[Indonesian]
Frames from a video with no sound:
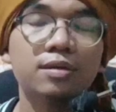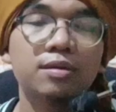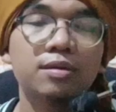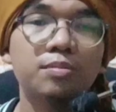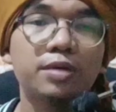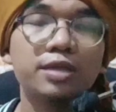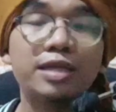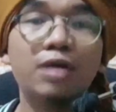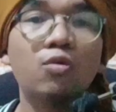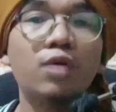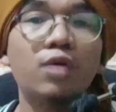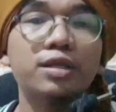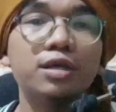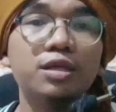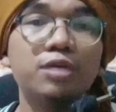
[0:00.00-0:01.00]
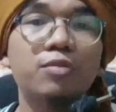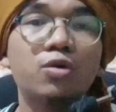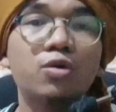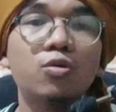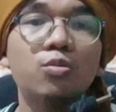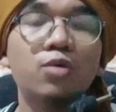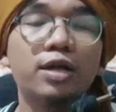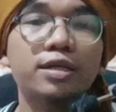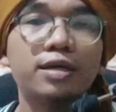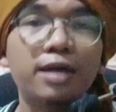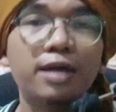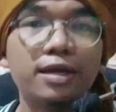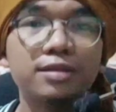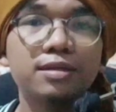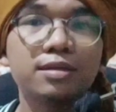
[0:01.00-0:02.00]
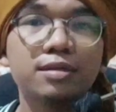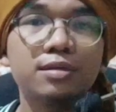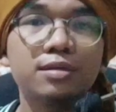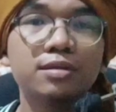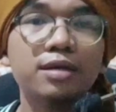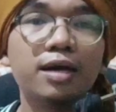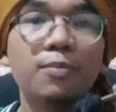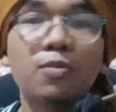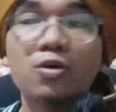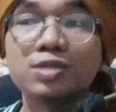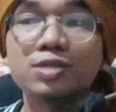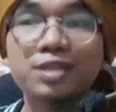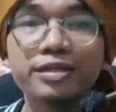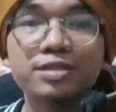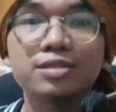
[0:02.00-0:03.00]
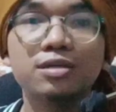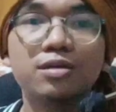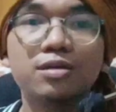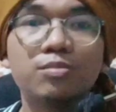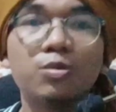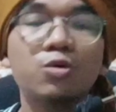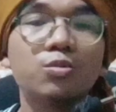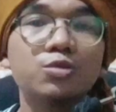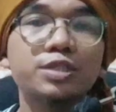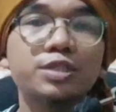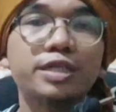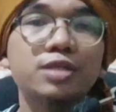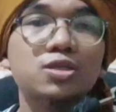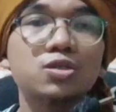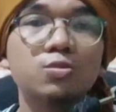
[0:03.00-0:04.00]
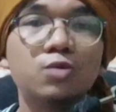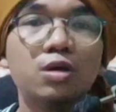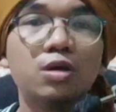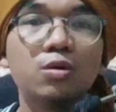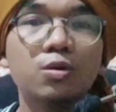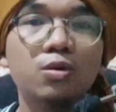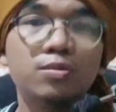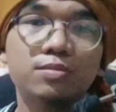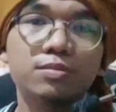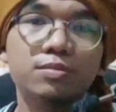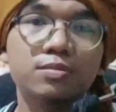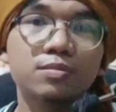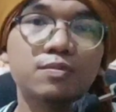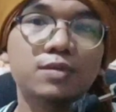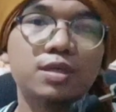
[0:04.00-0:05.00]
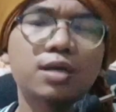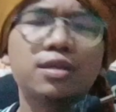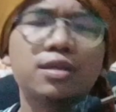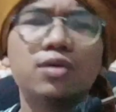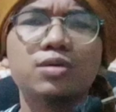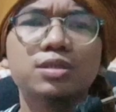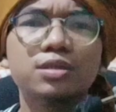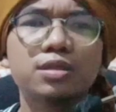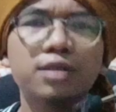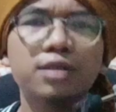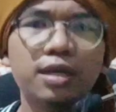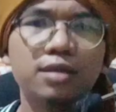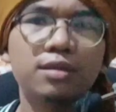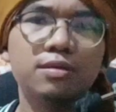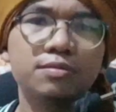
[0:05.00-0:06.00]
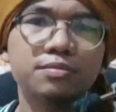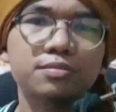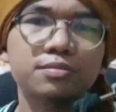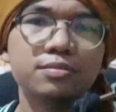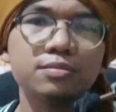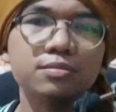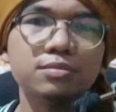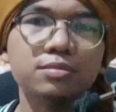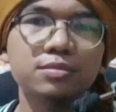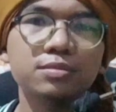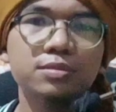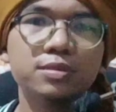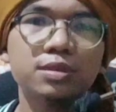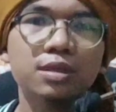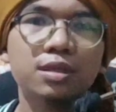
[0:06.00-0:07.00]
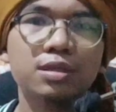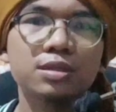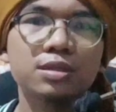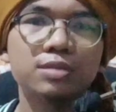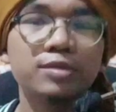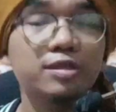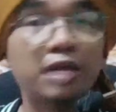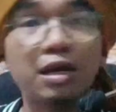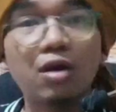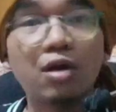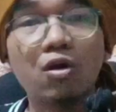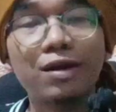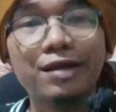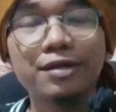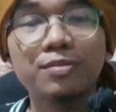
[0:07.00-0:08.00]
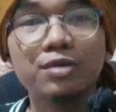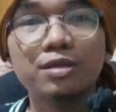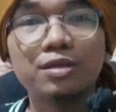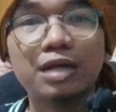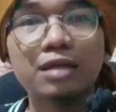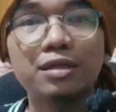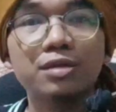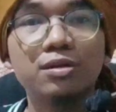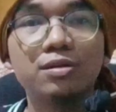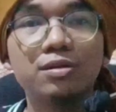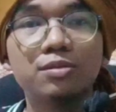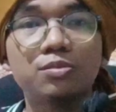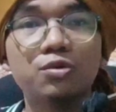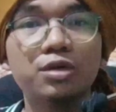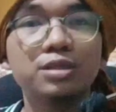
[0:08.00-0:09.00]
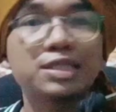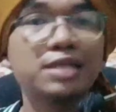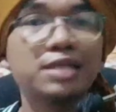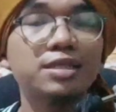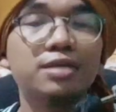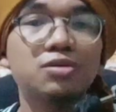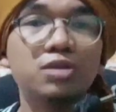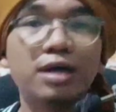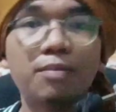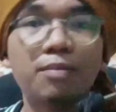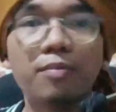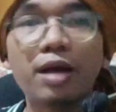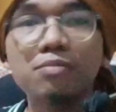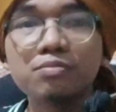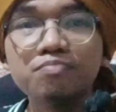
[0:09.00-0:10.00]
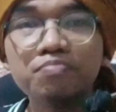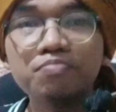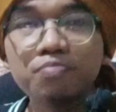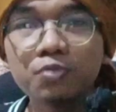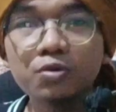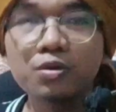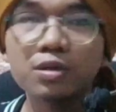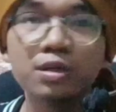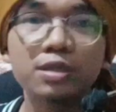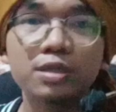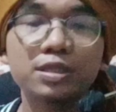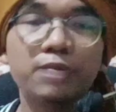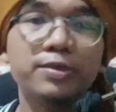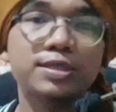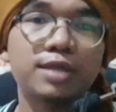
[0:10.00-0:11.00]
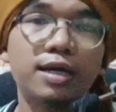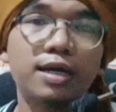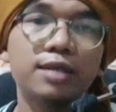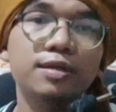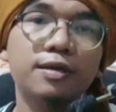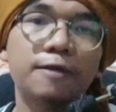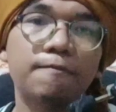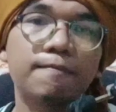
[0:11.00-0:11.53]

Pengetahuan ini berhubungan erat dengan proses merumuskan sebuah hukum atau istidlal. Sementara orang yang bertaklid mungkin saja tidak mampu sama sekali.